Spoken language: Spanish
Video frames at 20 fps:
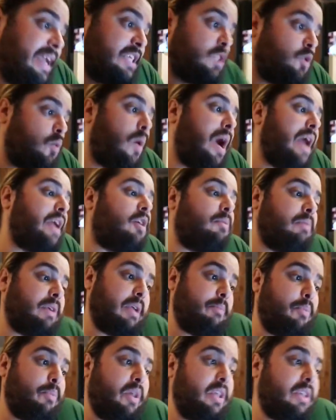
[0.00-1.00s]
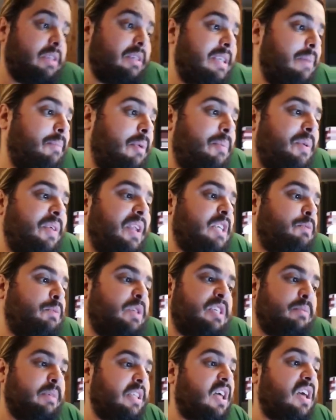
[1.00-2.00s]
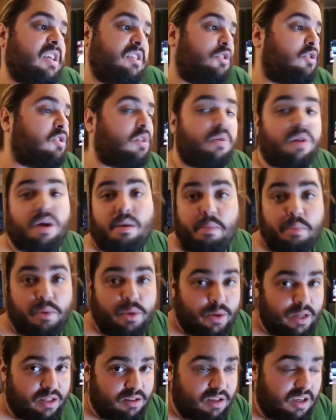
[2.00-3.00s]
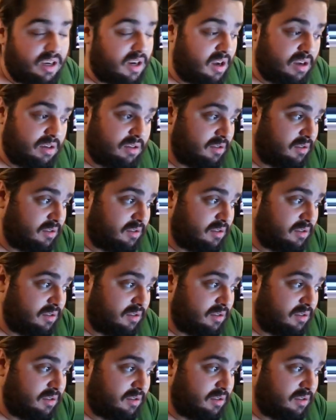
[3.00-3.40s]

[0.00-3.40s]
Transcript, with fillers: es guay, como que puede, siempre pedir las piezas mitades. Yo es que nunca me pido una entera.